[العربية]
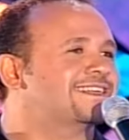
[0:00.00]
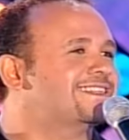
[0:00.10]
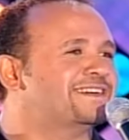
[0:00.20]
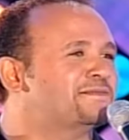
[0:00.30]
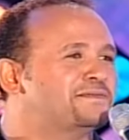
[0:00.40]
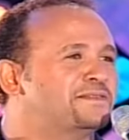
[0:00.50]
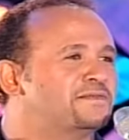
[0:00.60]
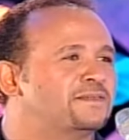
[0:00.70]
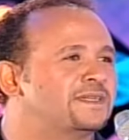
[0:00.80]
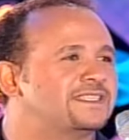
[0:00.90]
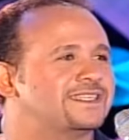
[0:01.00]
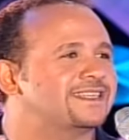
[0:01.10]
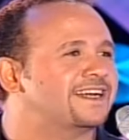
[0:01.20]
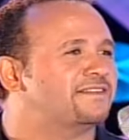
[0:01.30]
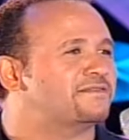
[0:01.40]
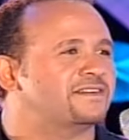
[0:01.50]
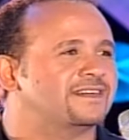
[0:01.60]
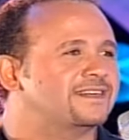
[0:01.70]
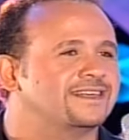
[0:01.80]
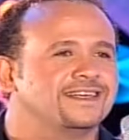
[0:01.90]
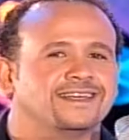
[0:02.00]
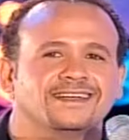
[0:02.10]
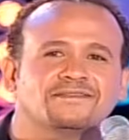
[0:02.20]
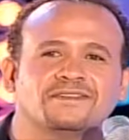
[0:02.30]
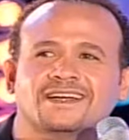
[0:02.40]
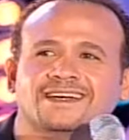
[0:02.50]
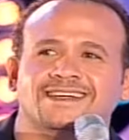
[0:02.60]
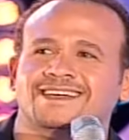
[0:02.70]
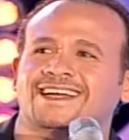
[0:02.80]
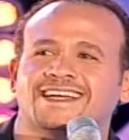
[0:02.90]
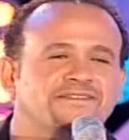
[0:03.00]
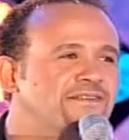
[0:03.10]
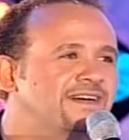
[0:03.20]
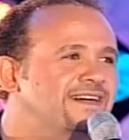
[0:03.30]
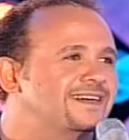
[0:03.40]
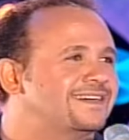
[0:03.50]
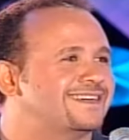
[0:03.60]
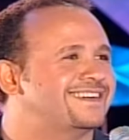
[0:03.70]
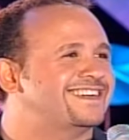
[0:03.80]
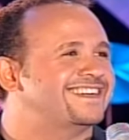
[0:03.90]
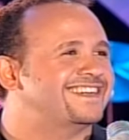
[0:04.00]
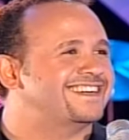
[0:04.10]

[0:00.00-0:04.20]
كده آه. في مزيكا ايه. في... في حلو ف... حلو ما